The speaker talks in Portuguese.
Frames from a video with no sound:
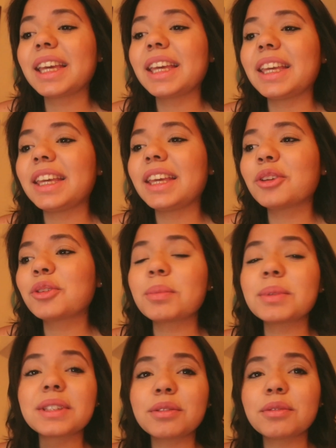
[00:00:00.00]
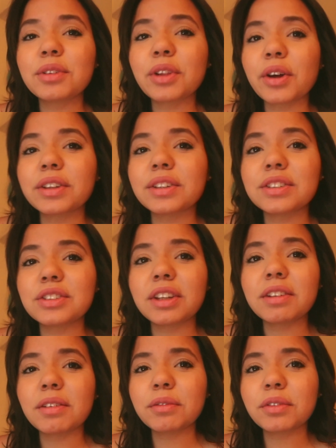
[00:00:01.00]
E eu tô começando um vlog, decidi
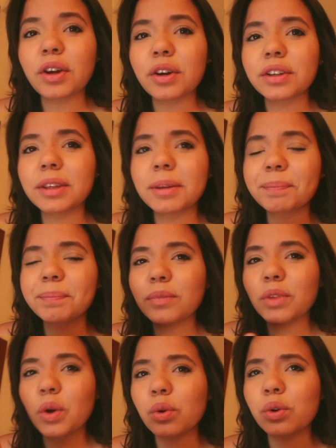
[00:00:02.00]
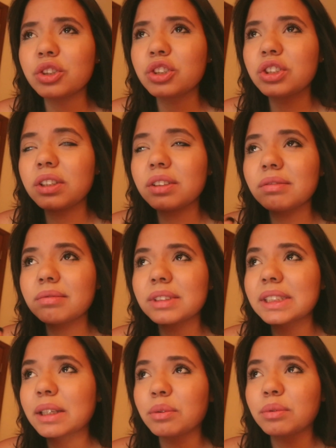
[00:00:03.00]
gravar um vlog hoje,
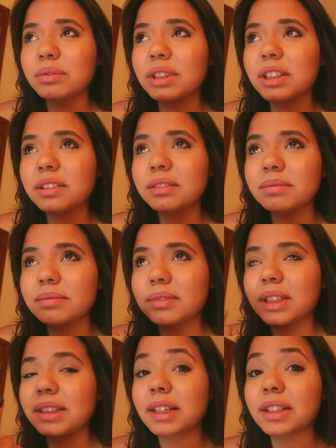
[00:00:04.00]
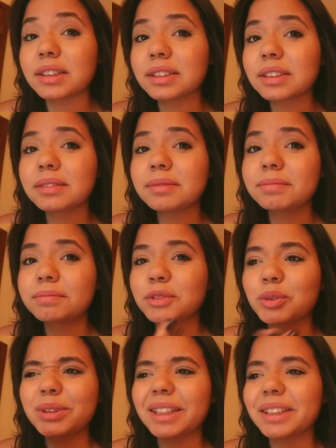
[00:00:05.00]
segunda e terça,
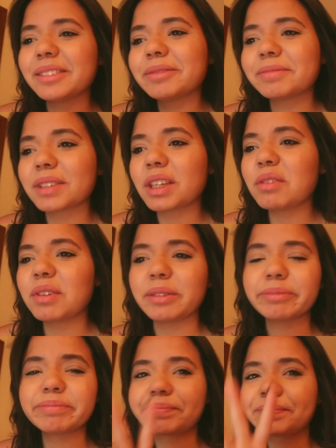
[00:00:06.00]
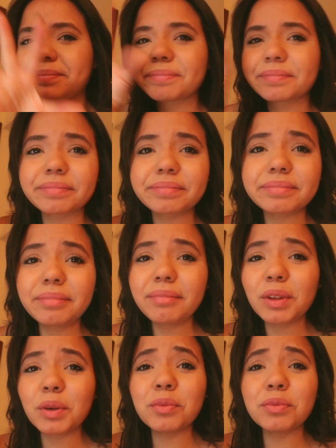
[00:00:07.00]
não sei, enfim.
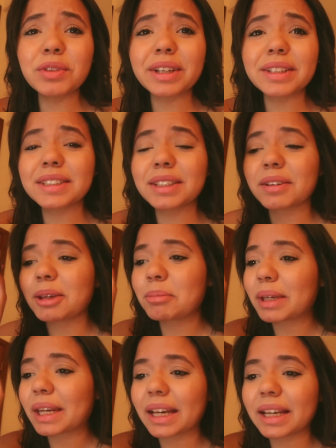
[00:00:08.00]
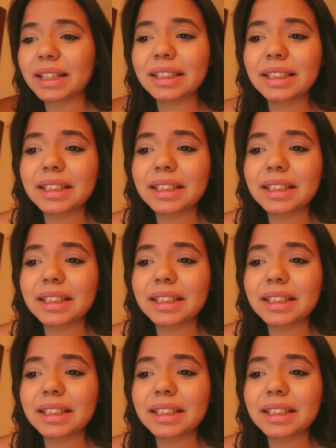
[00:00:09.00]
Um vlogzinho aí pra,